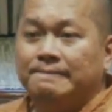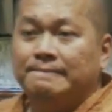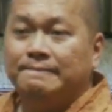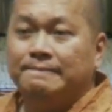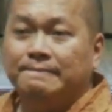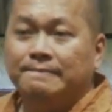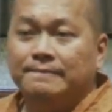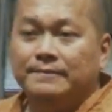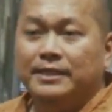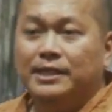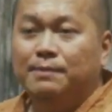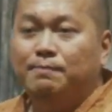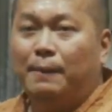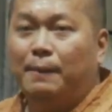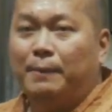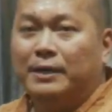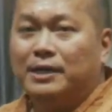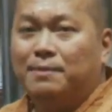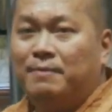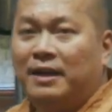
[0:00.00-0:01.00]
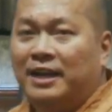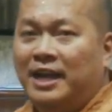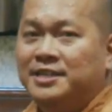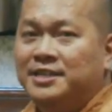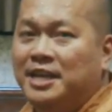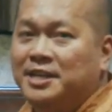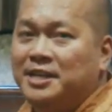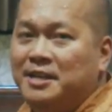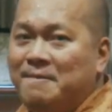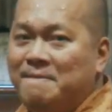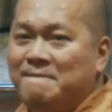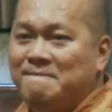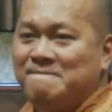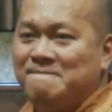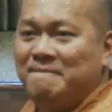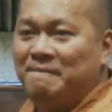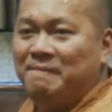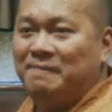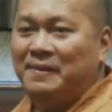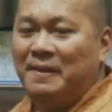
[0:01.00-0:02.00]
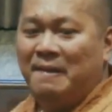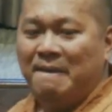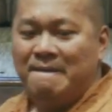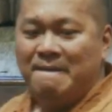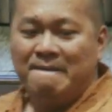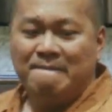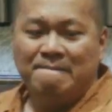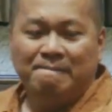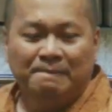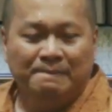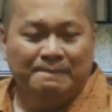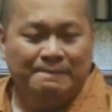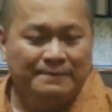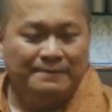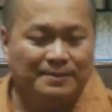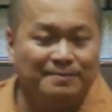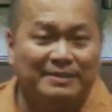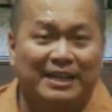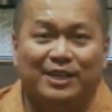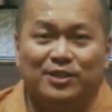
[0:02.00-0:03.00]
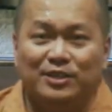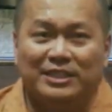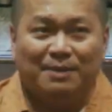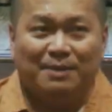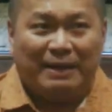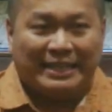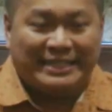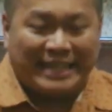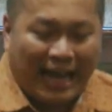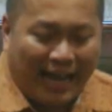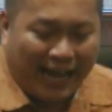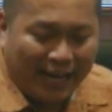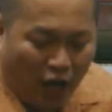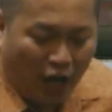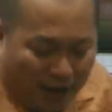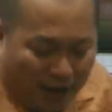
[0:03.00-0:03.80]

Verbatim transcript: Ini Bapak gembalanya ini. Gembala duitnya. Baca, ayo.